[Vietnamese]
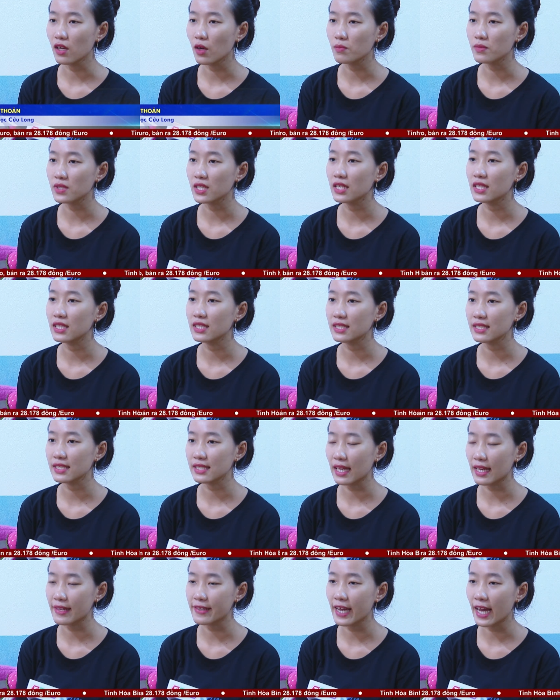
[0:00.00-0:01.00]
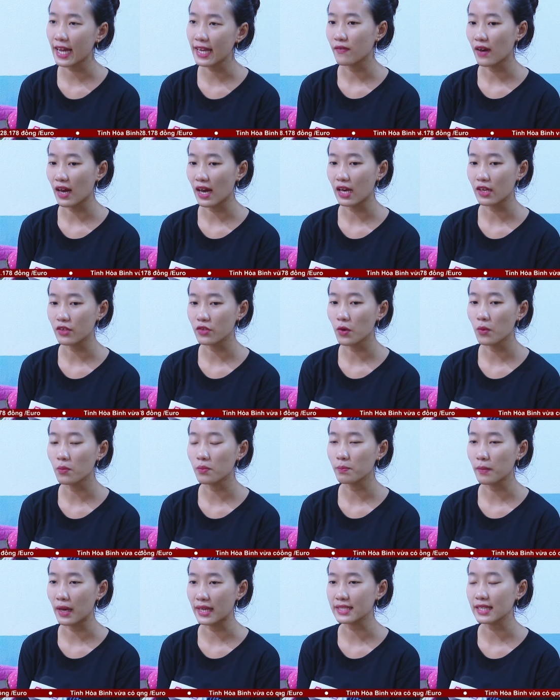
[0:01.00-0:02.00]
thông tin sai trái và
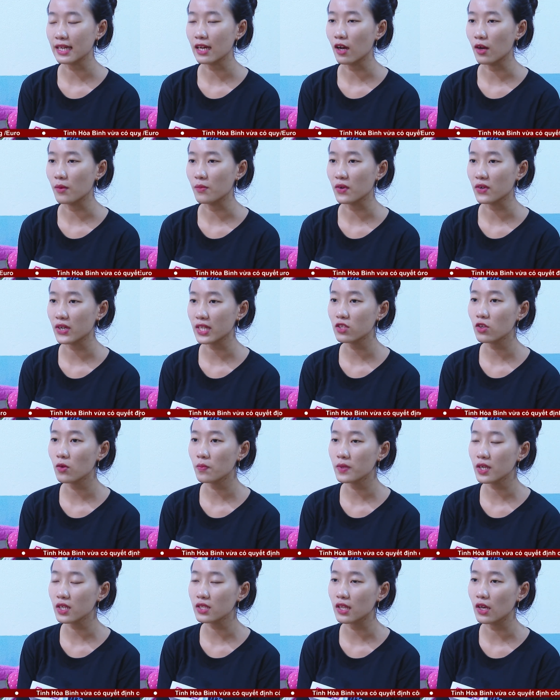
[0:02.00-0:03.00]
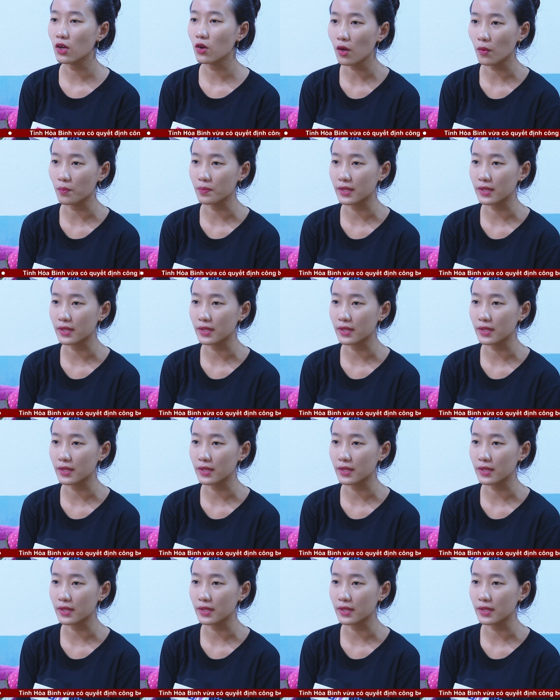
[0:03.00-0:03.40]
dùng mạng xã hội một cách tốt nhất để học